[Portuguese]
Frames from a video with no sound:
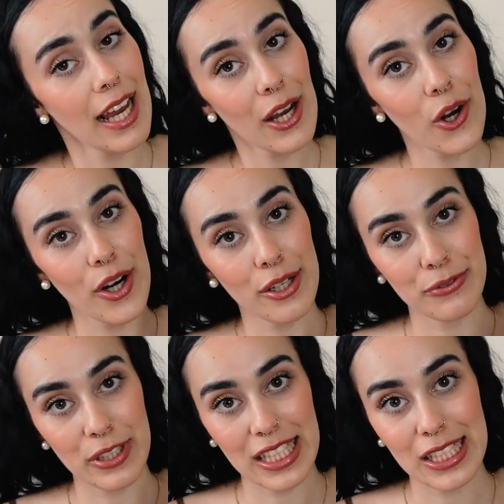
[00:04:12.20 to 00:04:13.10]
Agora,
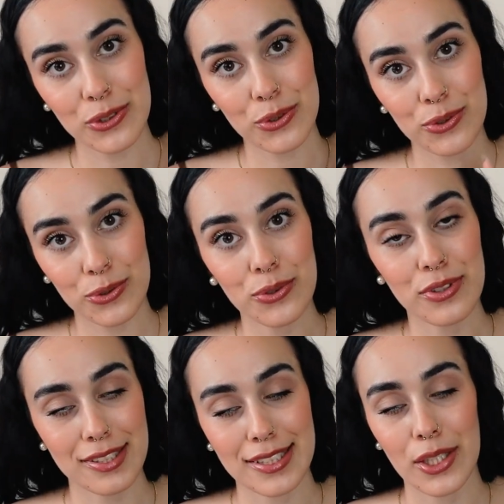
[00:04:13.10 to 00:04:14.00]
falando do
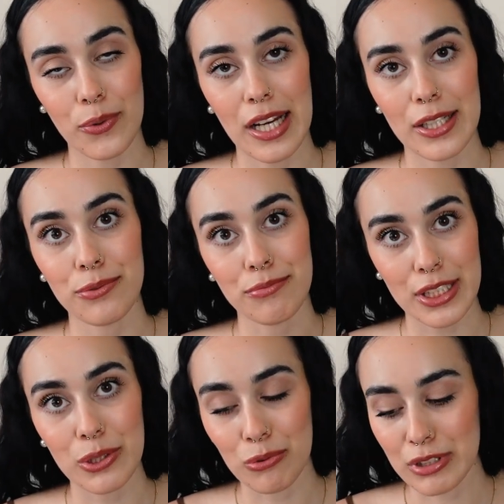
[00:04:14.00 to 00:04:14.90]
terceiro ano
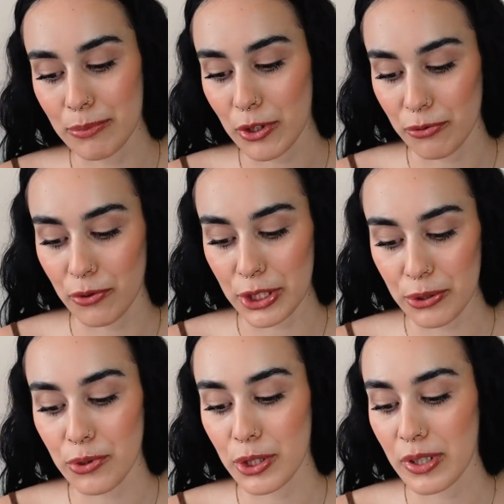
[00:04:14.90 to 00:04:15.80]
e último, que foi
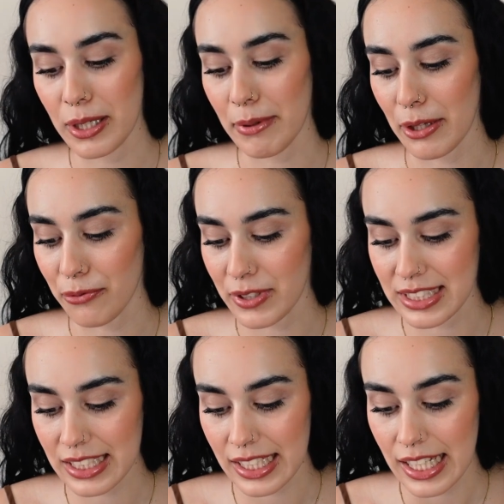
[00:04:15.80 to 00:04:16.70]
o que eu acabei de
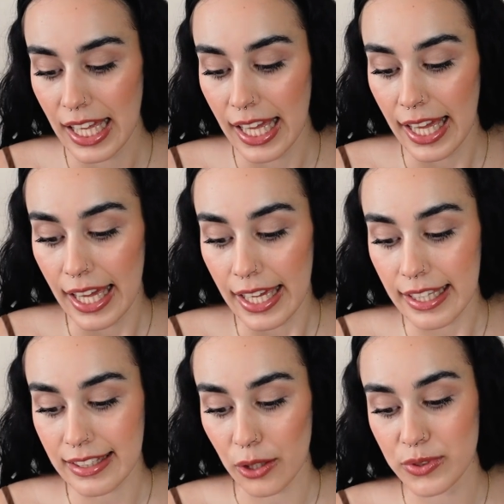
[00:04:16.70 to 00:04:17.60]
fazer,
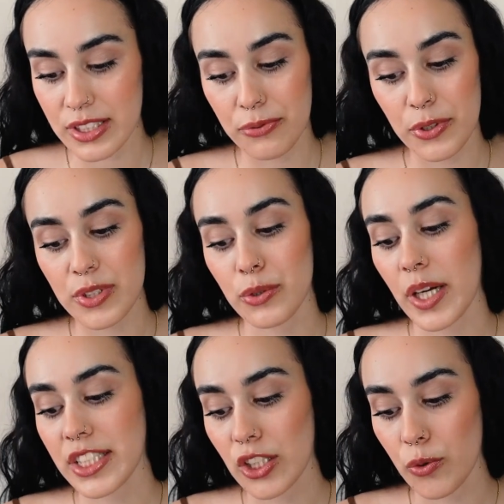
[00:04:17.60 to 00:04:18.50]
então, desafios
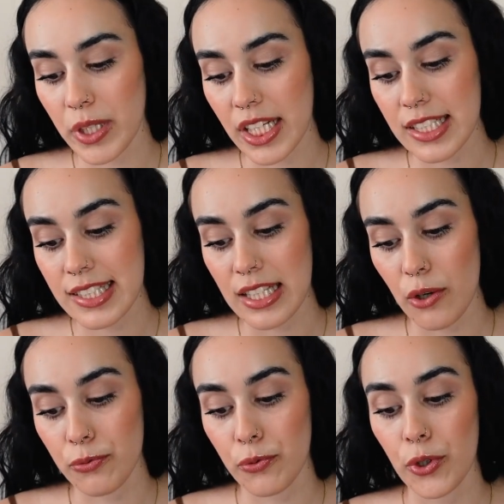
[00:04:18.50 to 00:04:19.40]
atuais da
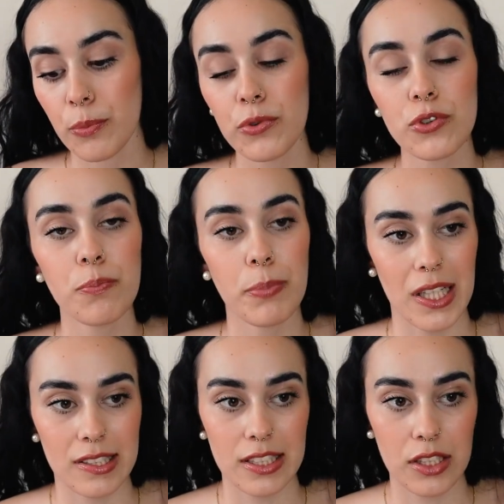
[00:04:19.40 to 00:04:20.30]
comunicação foi muito
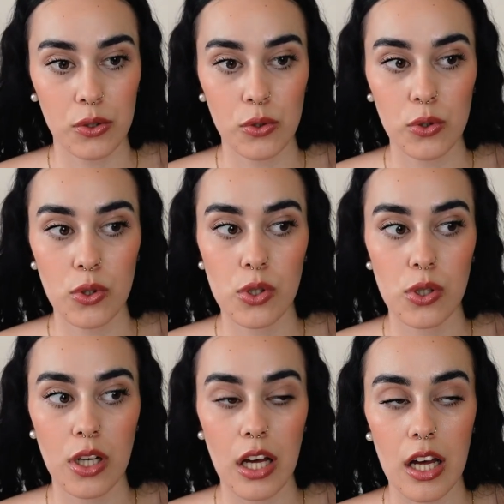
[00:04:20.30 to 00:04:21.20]
prático,
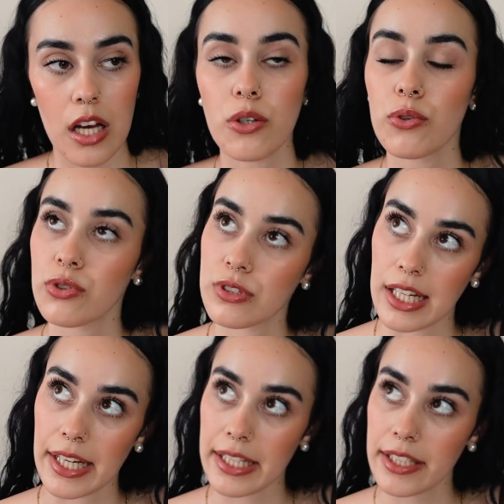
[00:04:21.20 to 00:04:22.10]
uh,
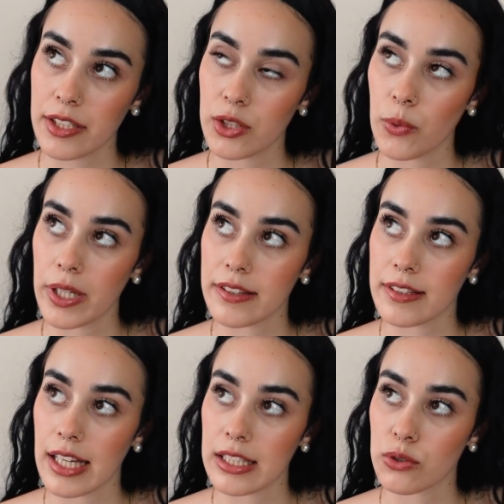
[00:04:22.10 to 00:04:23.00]
gostei, no
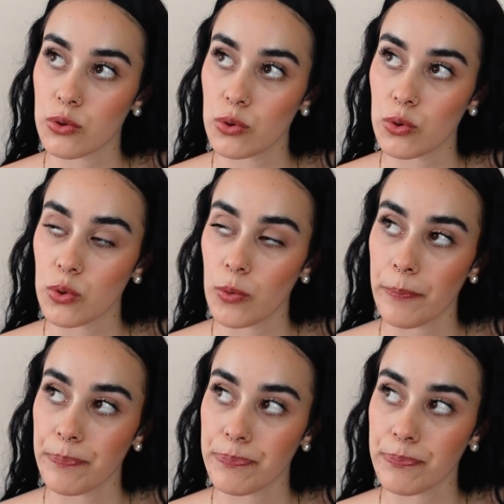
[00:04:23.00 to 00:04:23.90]
entanto,
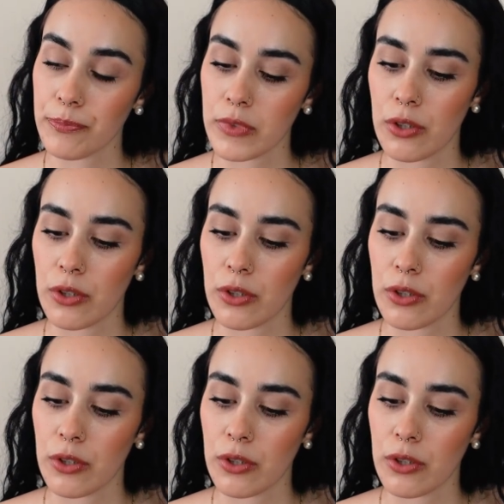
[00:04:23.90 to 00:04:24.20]
hum,